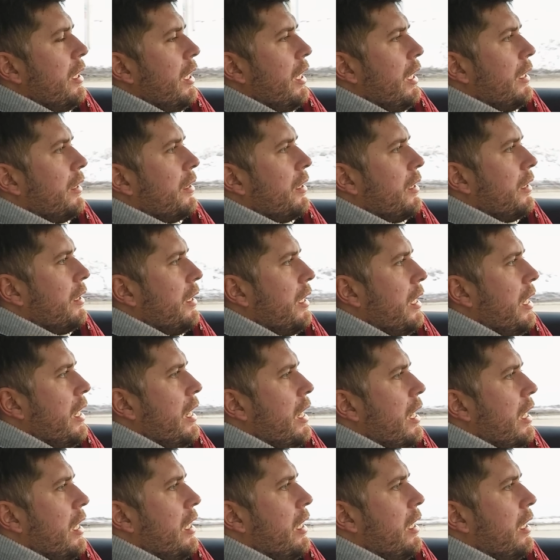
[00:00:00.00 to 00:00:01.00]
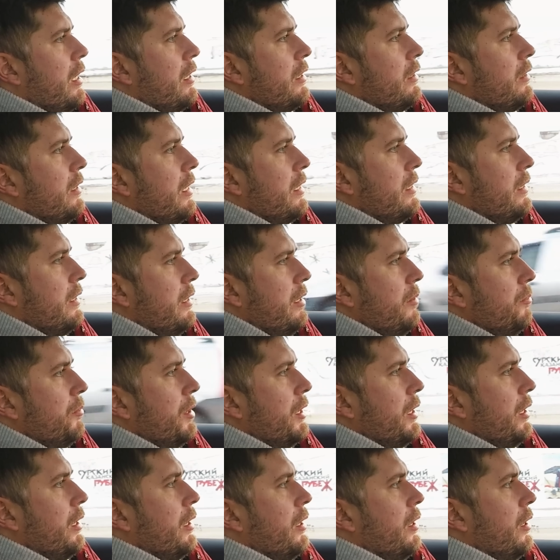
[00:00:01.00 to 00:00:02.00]
это на, на
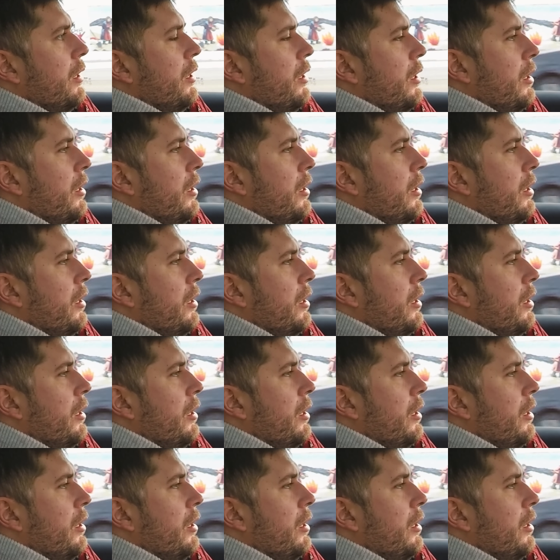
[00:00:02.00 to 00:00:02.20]
зимней,